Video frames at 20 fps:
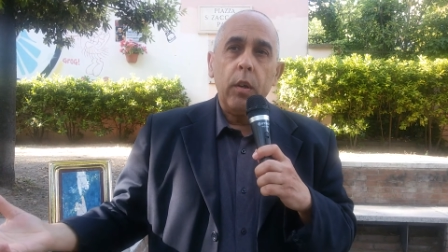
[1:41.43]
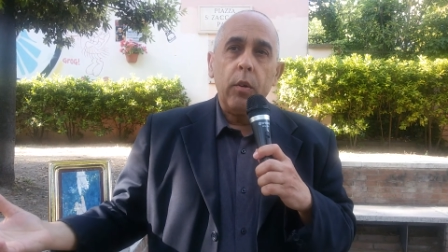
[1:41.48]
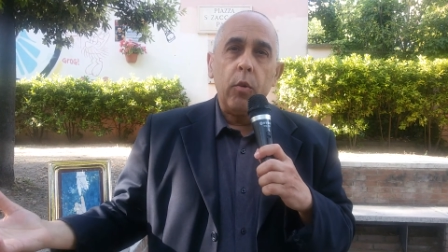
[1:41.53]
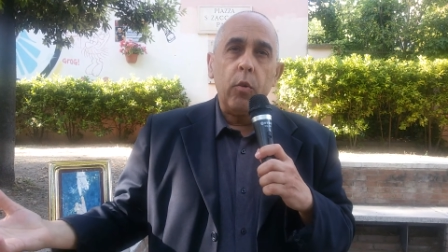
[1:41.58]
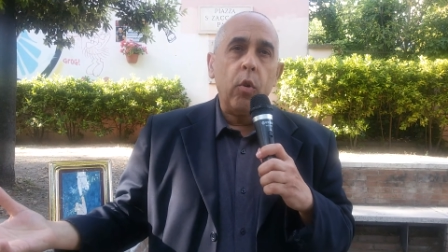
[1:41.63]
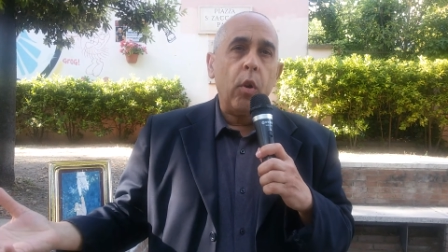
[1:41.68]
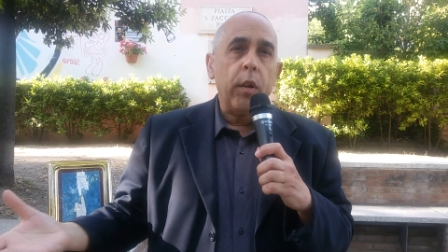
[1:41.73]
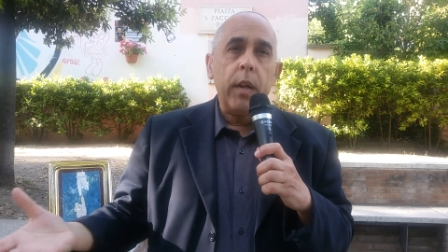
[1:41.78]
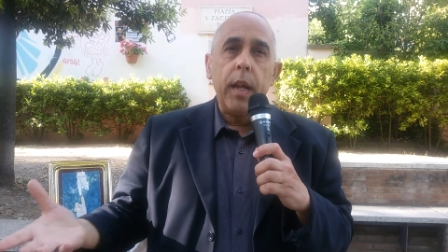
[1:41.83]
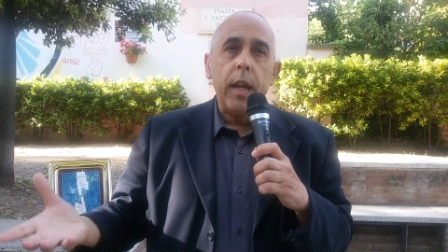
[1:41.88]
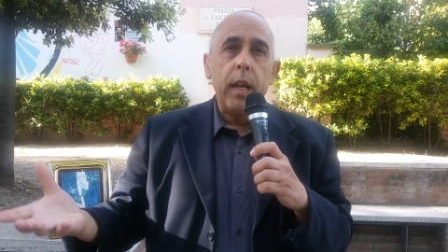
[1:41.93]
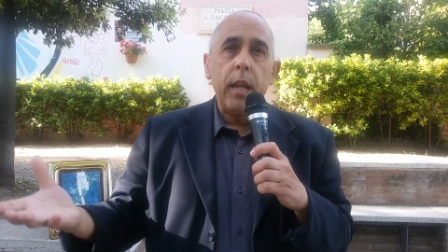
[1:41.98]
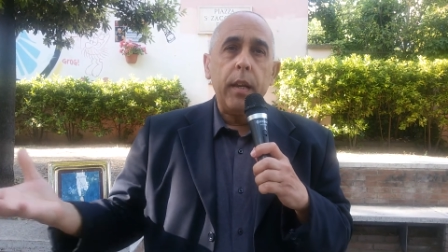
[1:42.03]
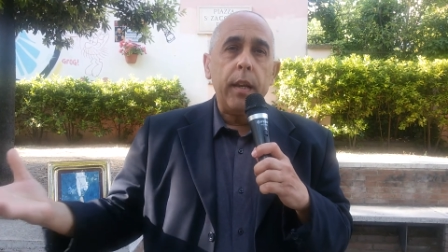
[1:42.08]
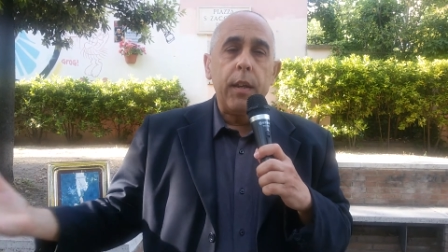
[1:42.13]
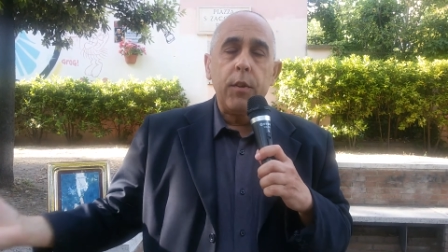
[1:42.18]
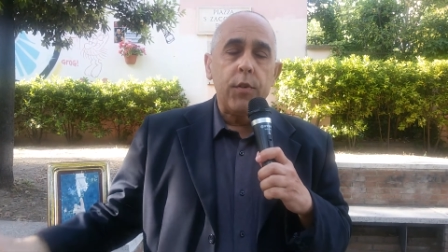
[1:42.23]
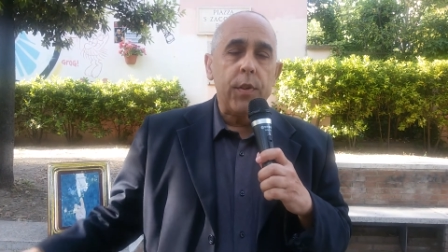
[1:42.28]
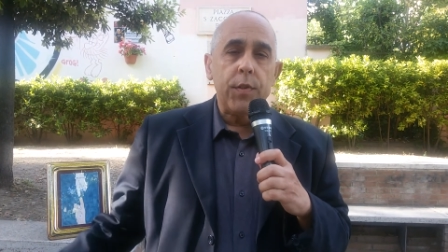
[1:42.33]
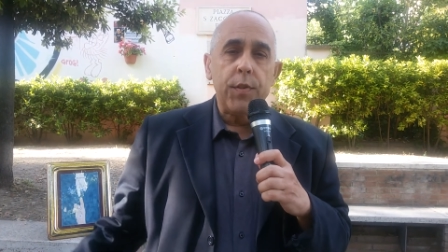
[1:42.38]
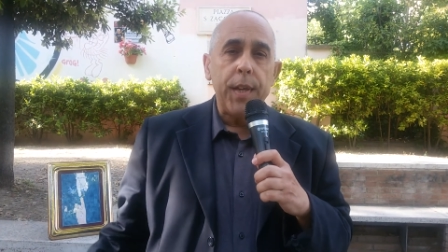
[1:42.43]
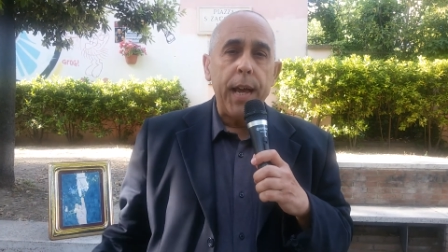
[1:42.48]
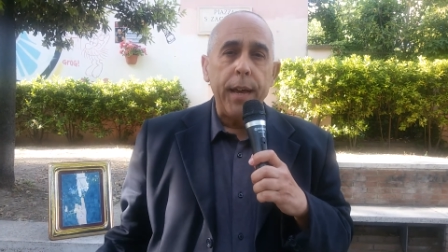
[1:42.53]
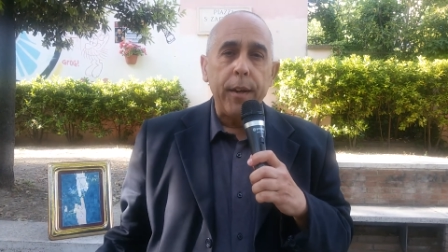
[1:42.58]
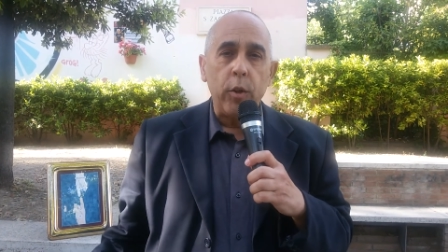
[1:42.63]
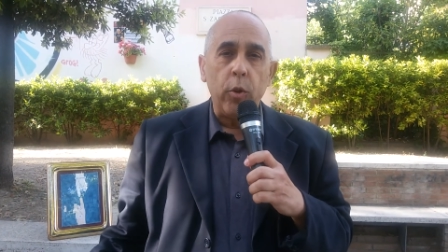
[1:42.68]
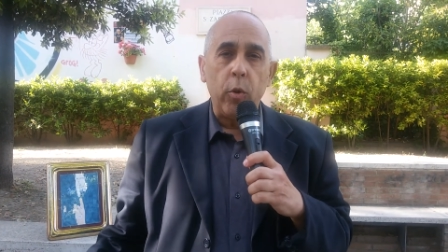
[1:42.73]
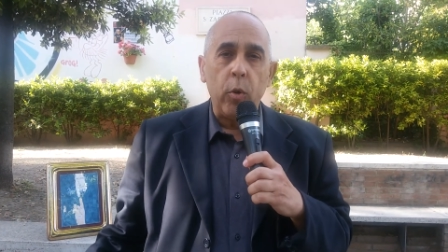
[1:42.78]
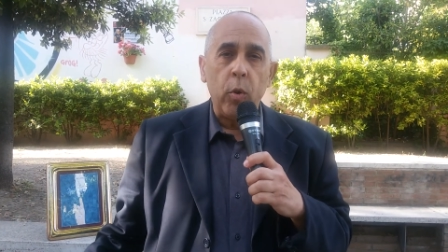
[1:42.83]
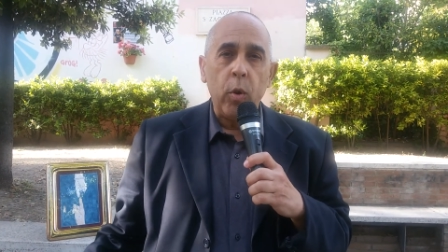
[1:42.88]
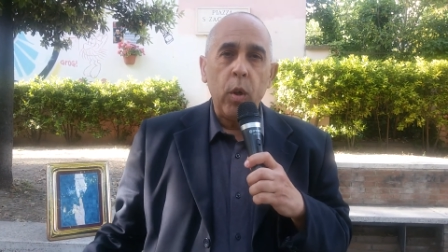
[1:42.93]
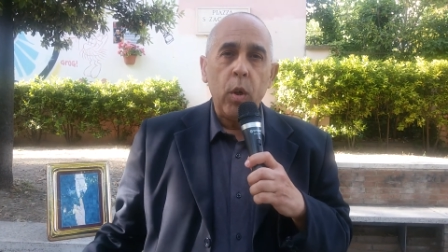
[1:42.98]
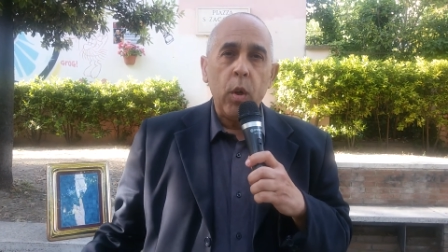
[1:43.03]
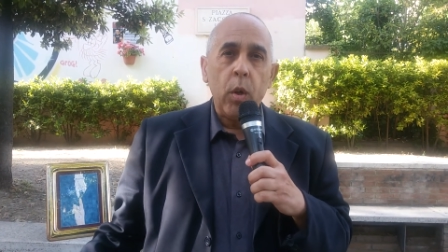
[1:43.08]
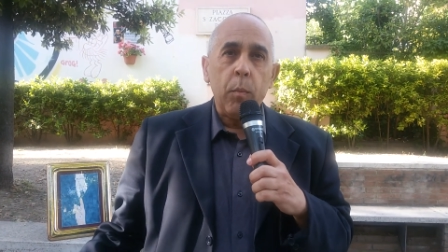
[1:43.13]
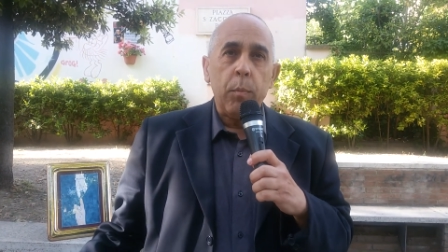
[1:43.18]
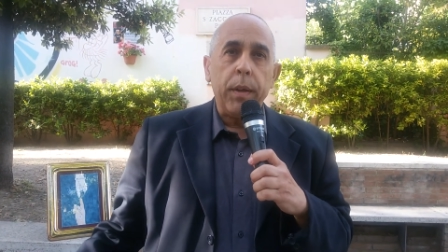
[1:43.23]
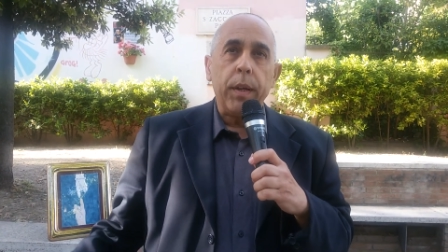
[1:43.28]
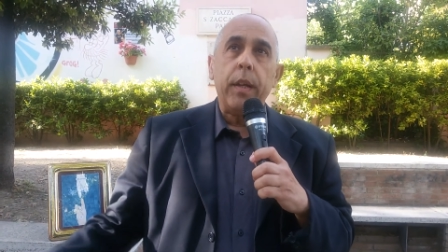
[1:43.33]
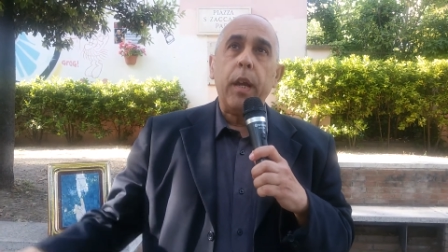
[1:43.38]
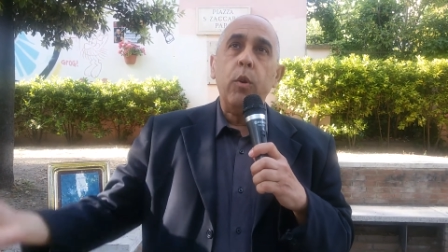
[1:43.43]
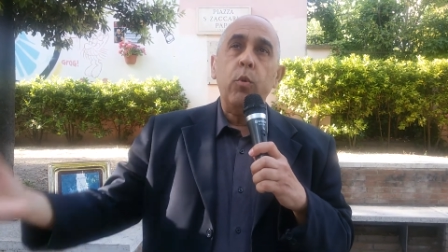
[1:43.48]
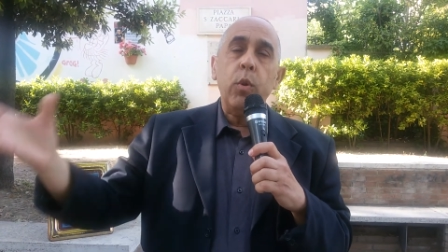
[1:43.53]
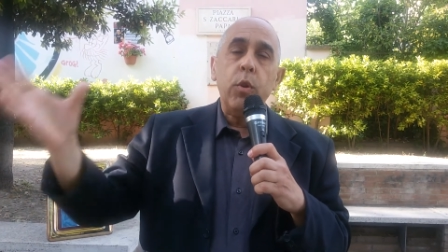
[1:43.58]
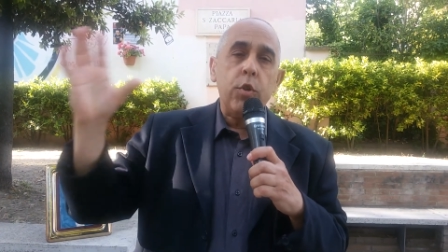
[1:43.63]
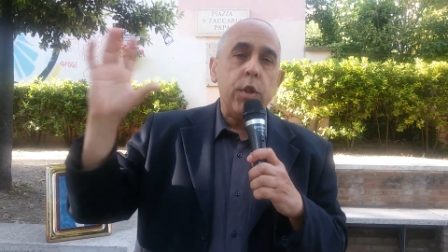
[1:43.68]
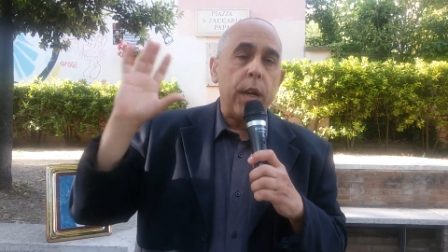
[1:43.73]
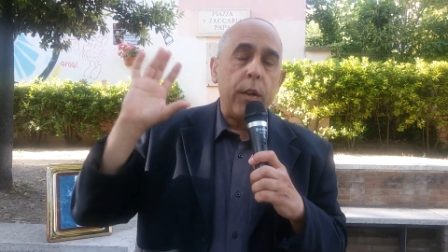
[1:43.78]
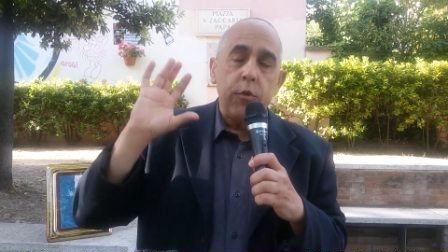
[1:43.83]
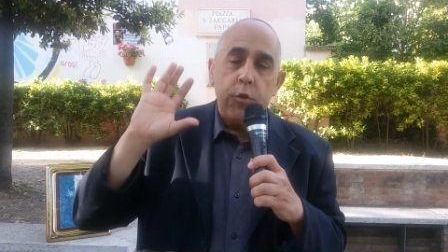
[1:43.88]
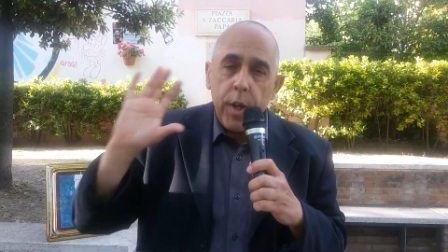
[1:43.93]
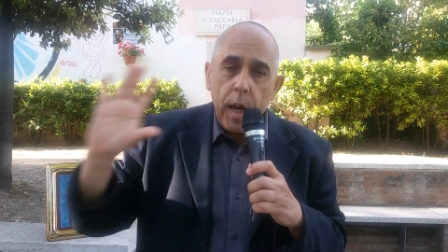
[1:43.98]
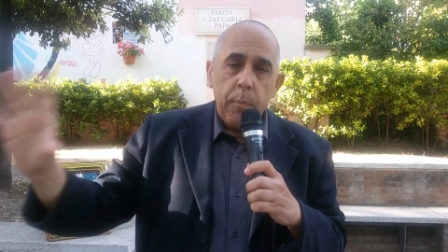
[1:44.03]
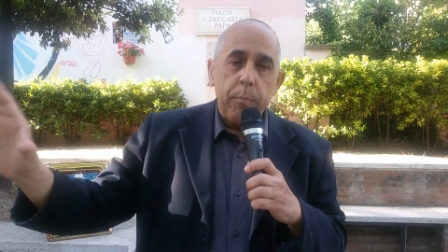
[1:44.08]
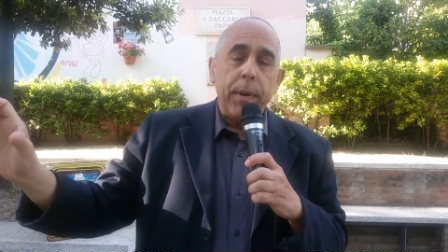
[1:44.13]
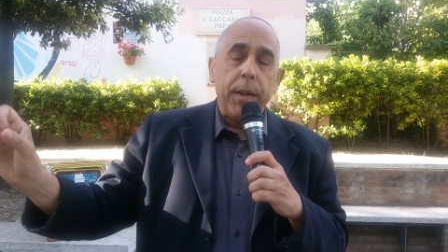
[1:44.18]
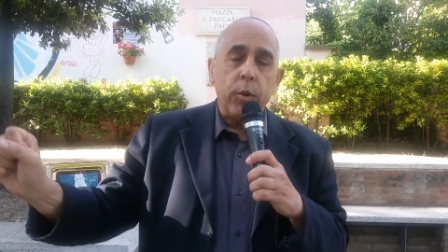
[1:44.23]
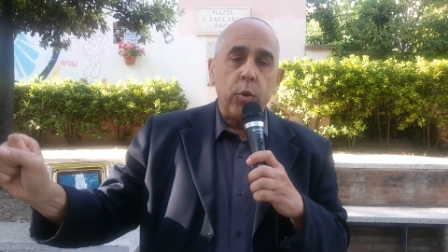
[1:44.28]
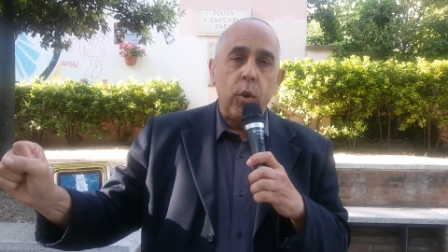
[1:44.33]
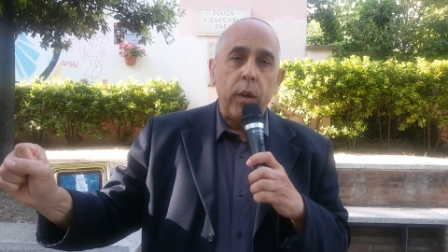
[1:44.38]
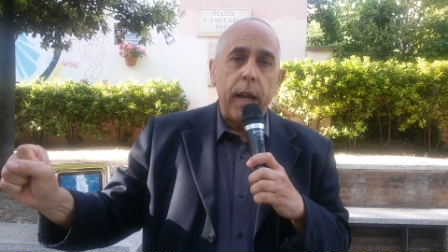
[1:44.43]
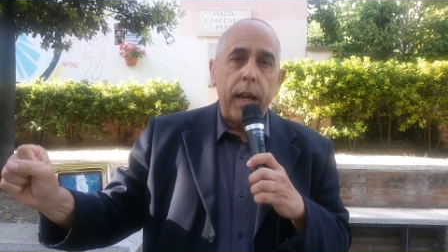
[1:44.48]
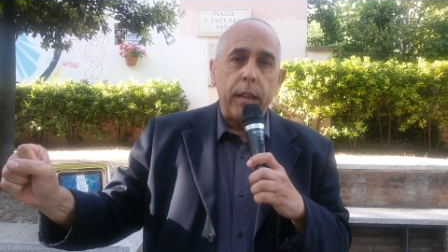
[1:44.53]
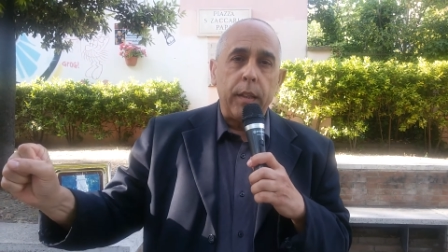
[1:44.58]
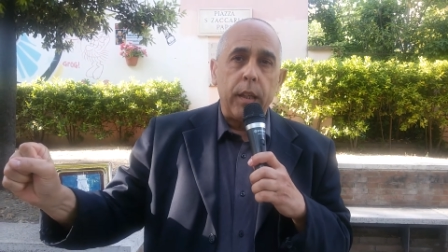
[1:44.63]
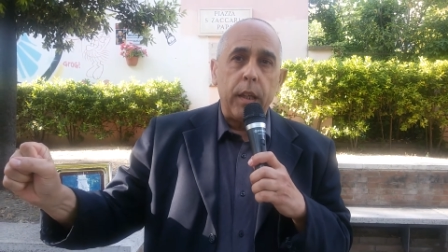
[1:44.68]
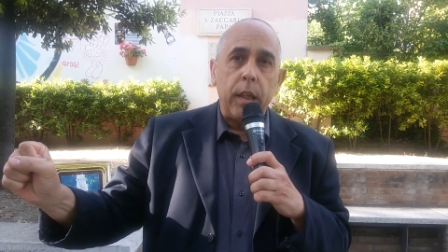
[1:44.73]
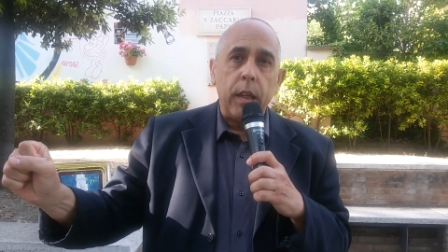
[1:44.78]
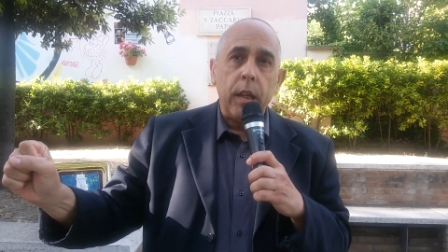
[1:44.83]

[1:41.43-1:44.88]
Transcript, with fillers: non è necessario perché Lui ci ha già perdonati